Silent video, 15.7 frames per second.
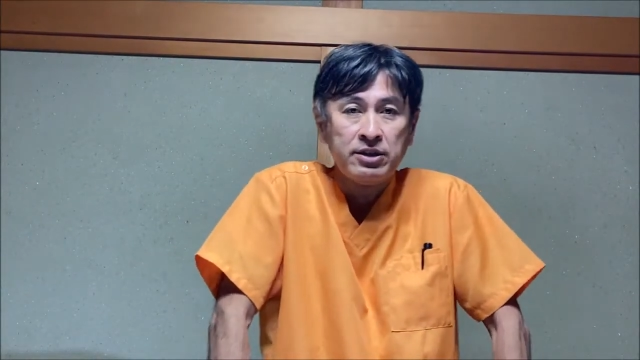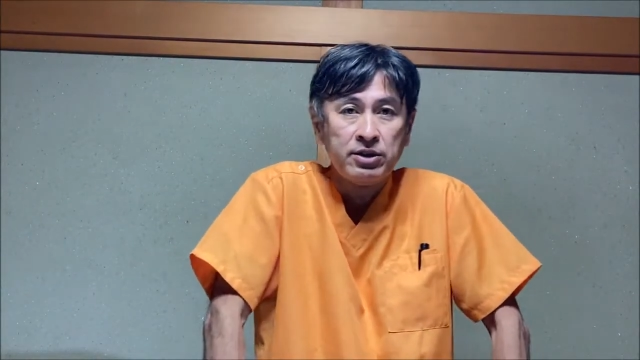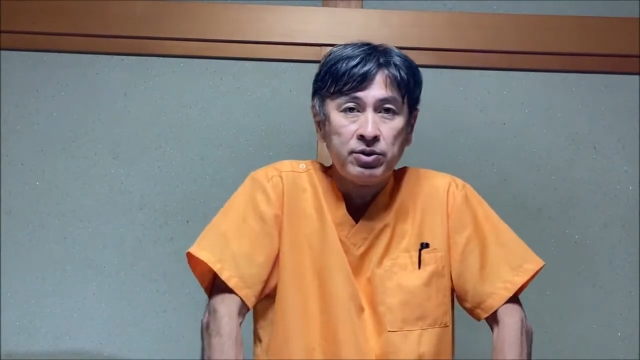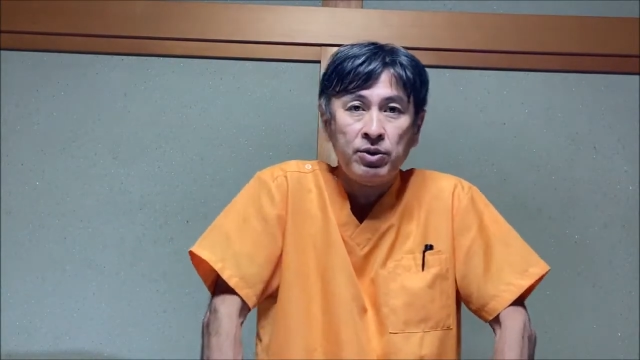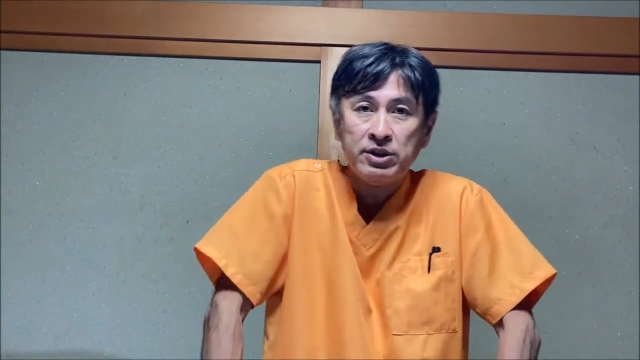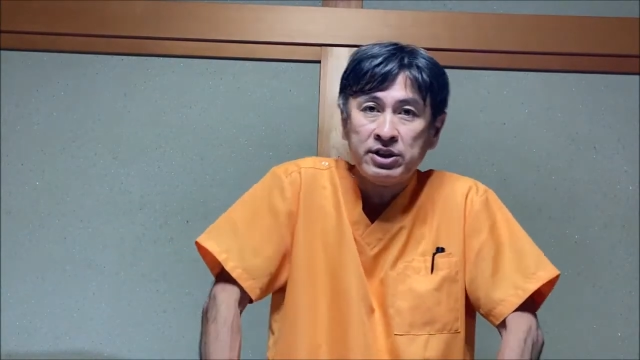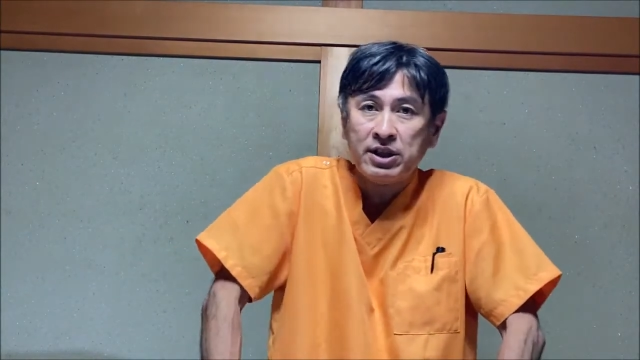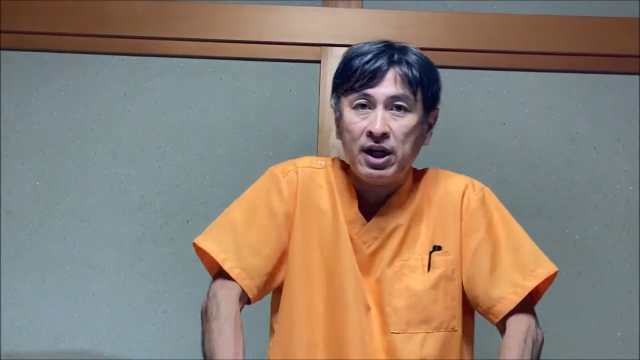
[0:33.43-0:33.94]
す
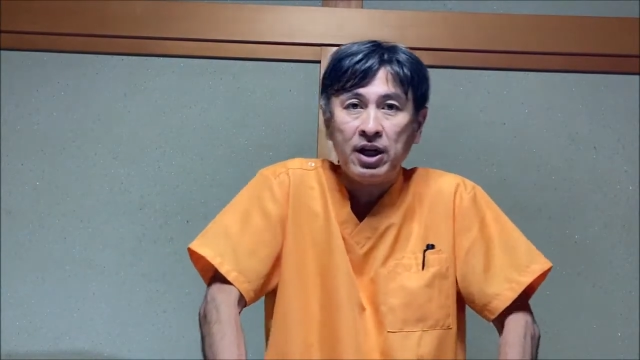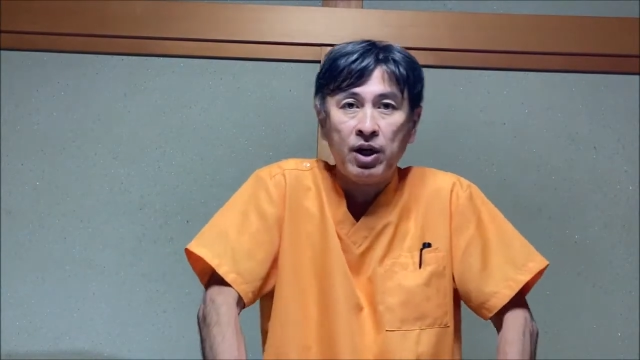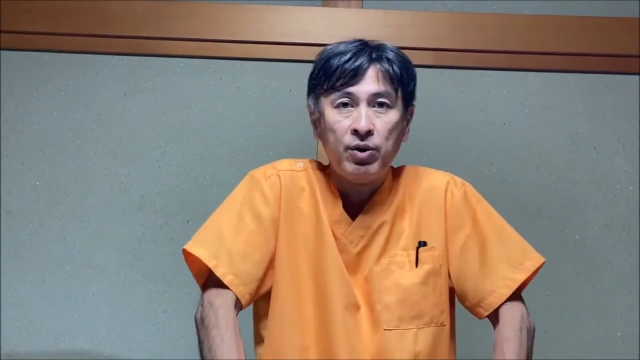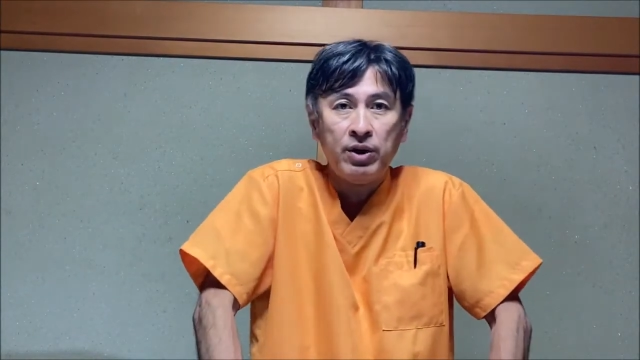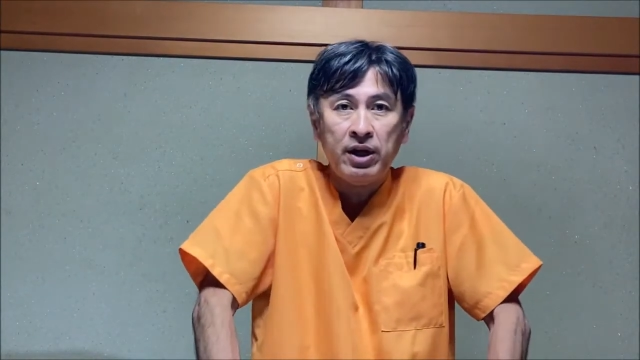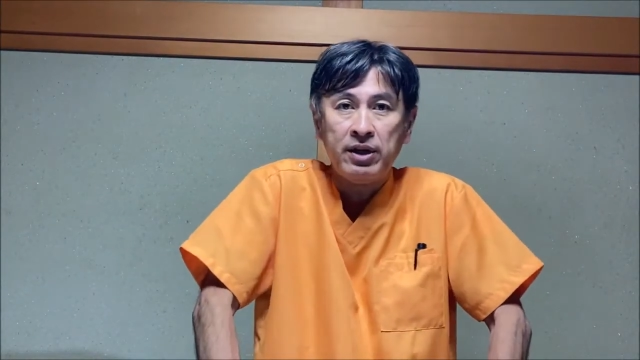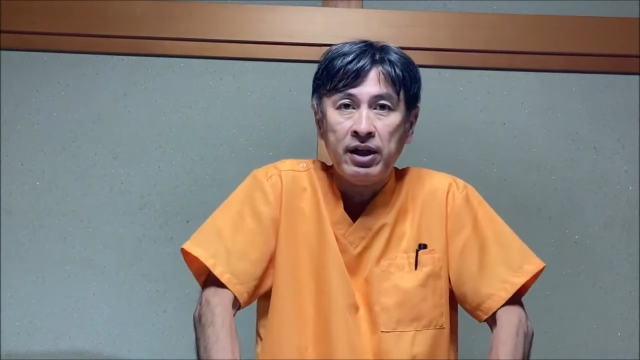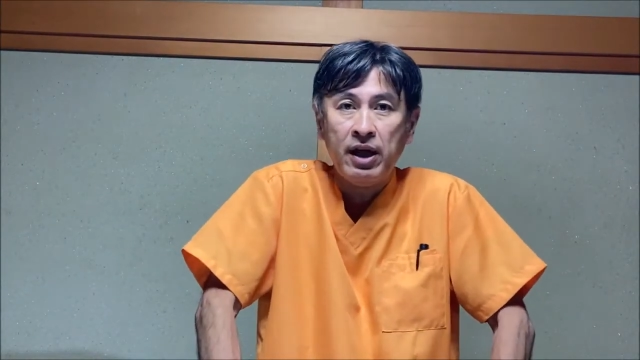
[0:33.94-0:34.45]
ごい力
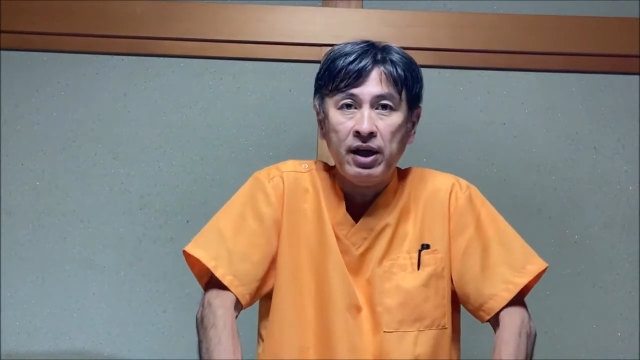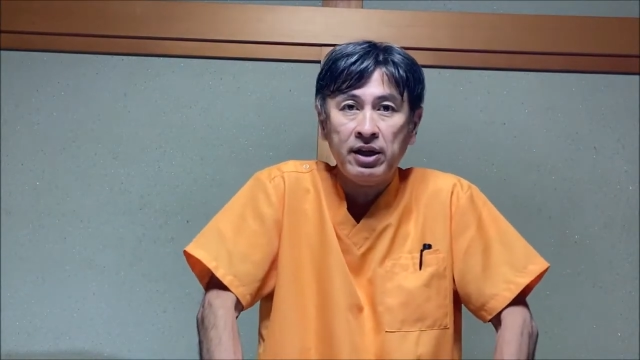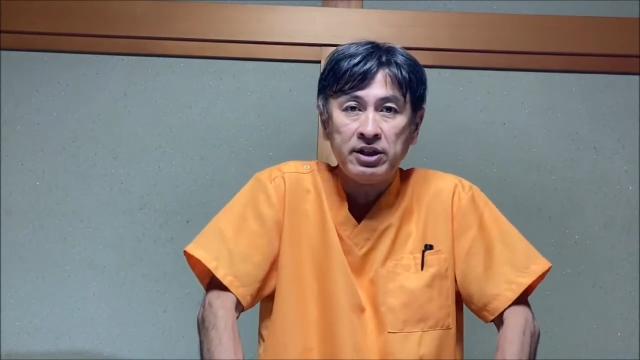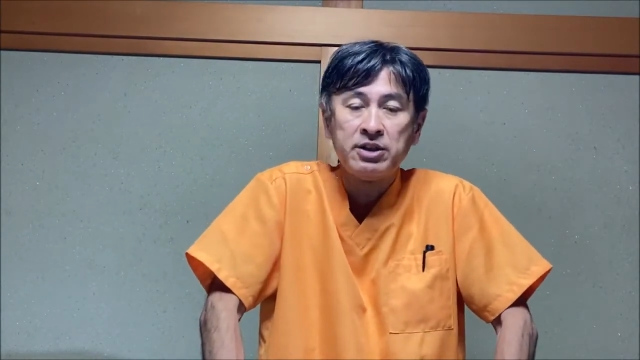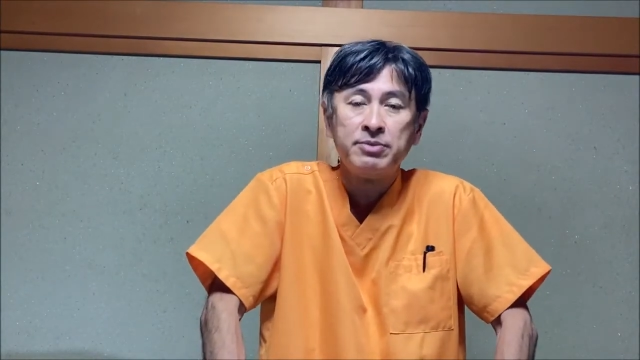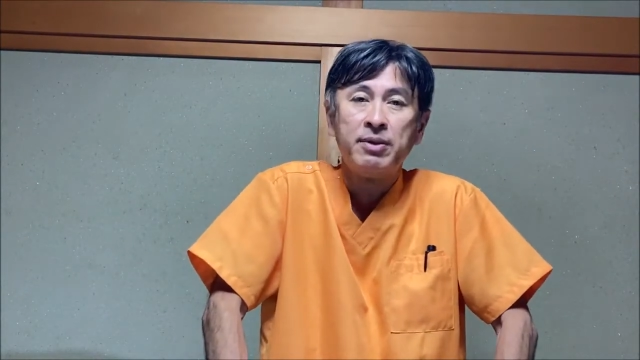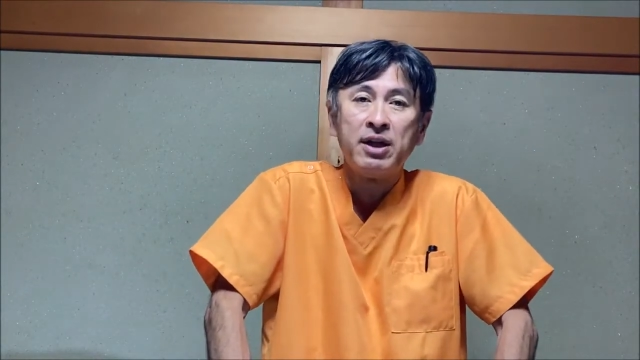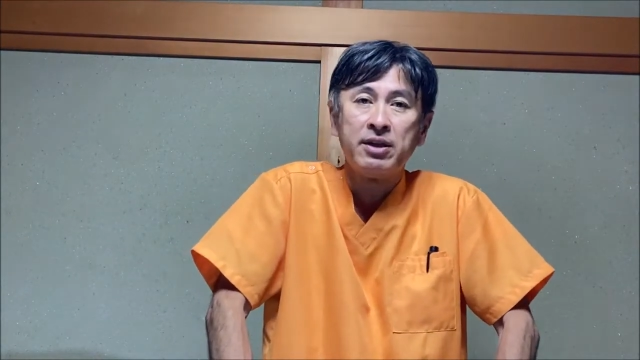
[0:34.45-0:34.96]
を入れて
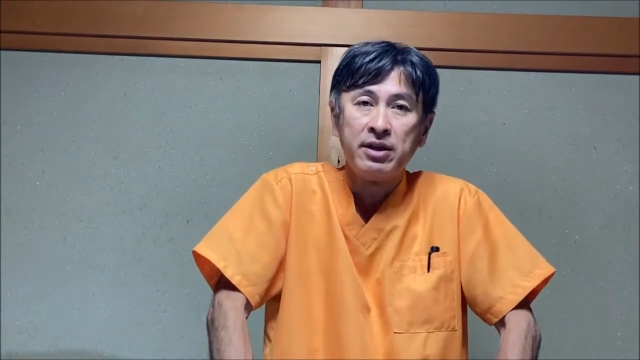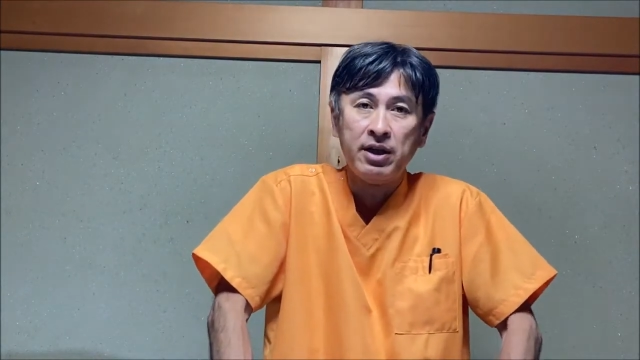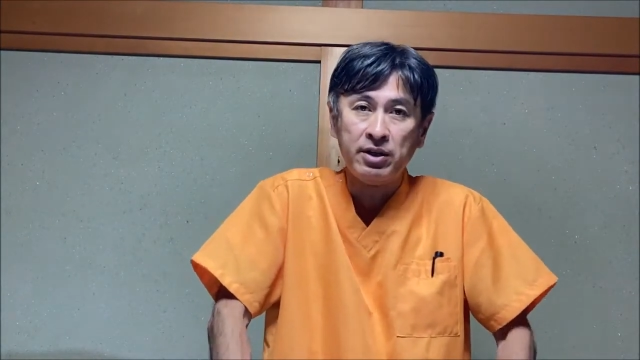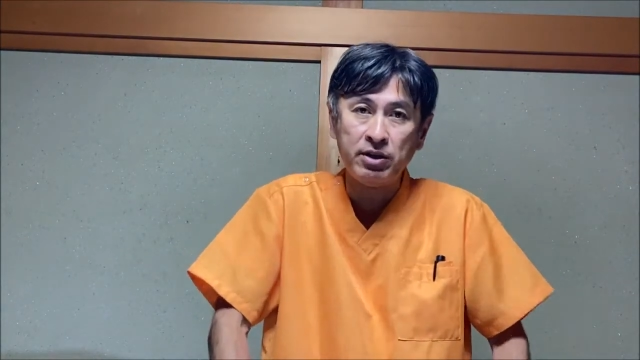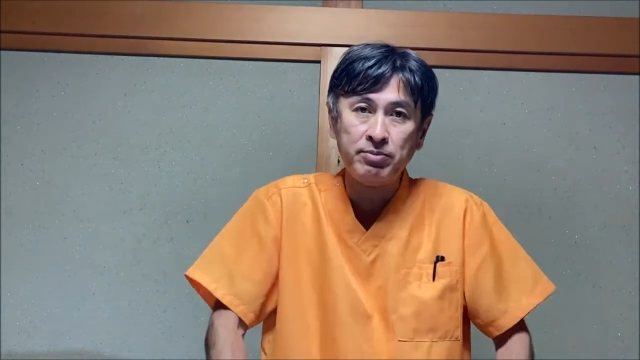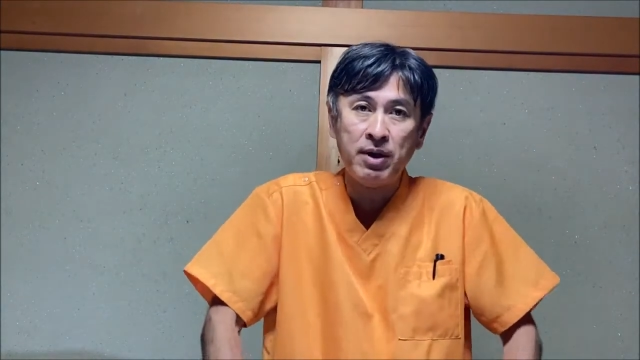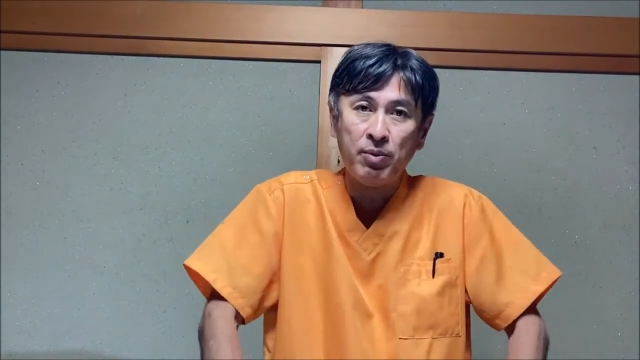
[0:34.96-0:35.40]
しまっている。